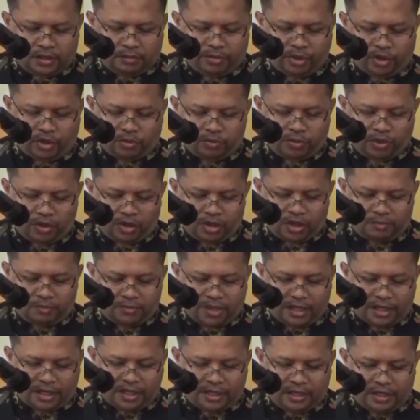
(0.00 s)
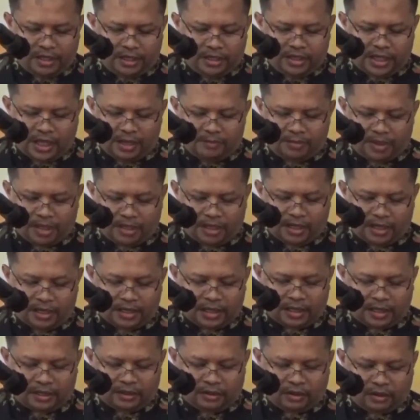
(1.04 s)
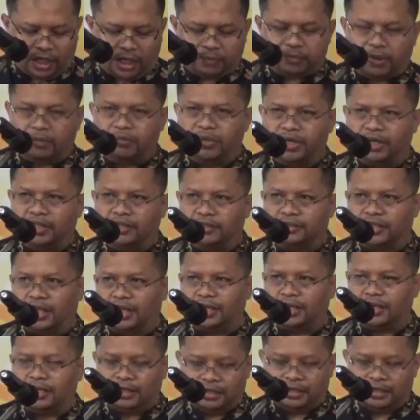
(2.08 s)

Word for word: Perumbulok kembali diamanahkan oleh pemerintah